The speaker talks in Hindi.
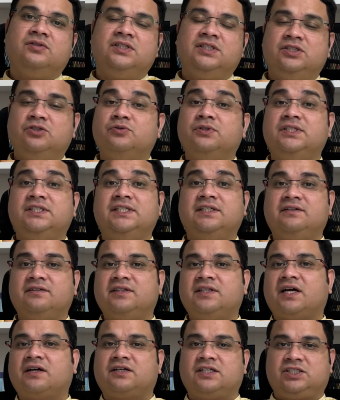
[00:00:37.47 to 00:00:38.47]
इस चोरी से
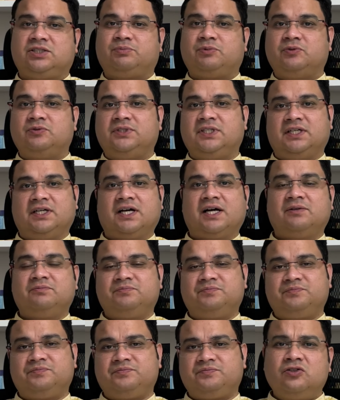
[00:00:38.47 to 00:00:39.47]
कितना कष्ट पहुंचेगा
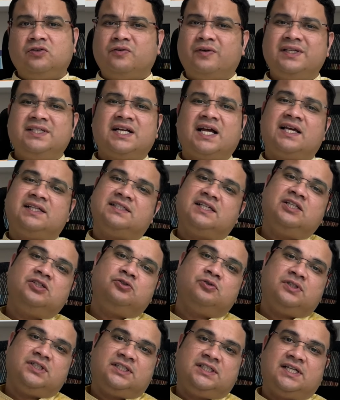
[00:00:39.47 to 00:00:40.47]
तो वज्र ऐसे ही
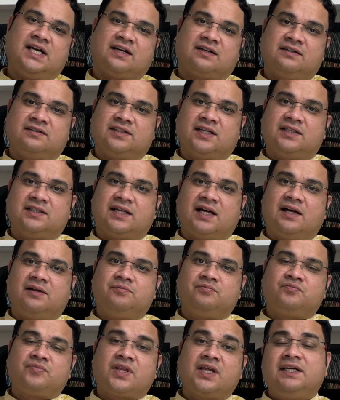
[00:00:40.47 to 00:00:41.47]
चोरी किया करता था
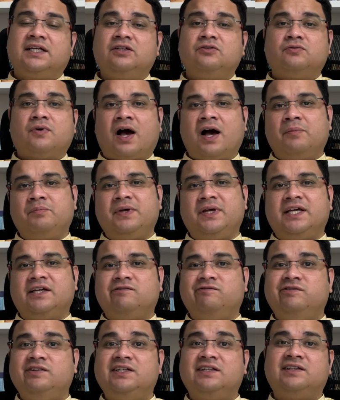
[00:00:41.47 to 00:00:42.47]
लेकिन वहां पे एक
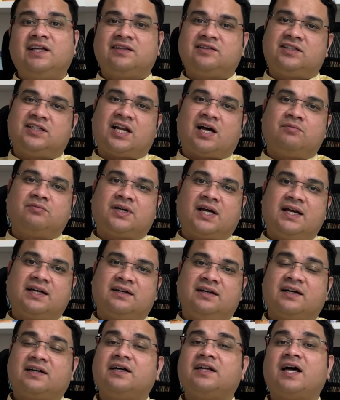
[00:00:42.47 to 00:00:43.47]
वीरदत्त नाम का एक
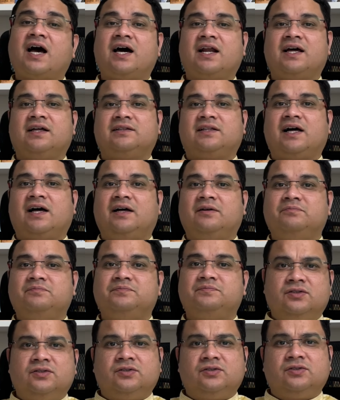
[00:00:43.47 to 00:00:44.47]
लकर हारा था
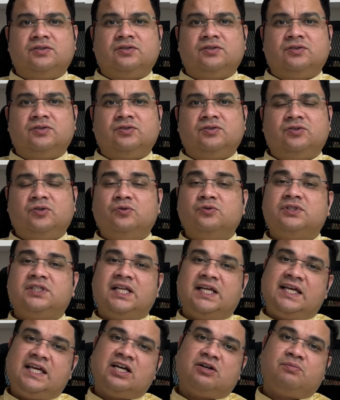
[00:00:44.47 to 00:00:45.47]
तो
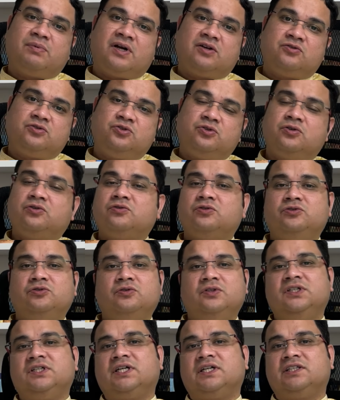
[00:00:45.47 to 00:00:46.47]
उसने एक बार उस चोर को
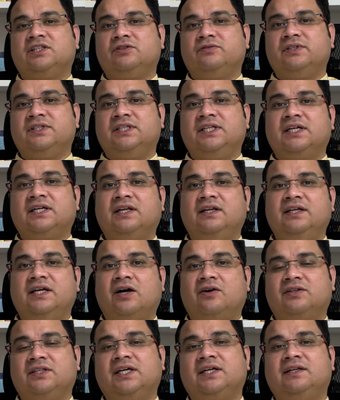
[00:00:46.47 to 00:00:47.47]
चोरी करते हुए देख
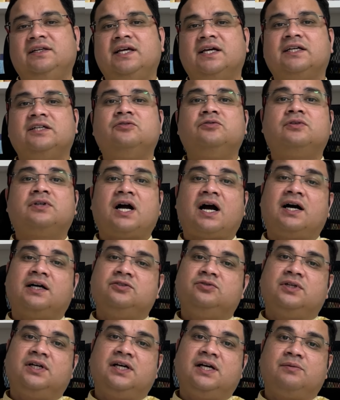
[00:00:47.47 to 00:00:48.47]
लिया और देख लिया कि वो कहाँ
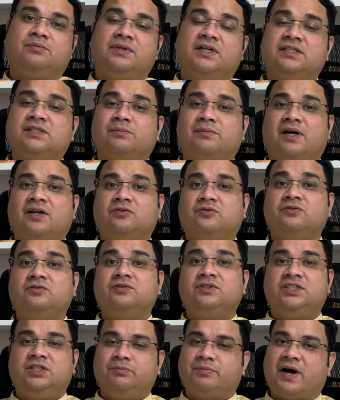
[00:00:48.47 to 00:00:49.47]
जो है अपने सामान को
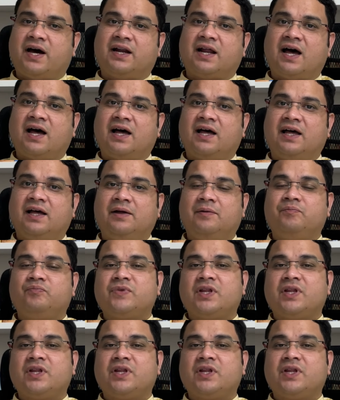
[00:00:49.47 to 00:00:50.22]
छिपा रहा है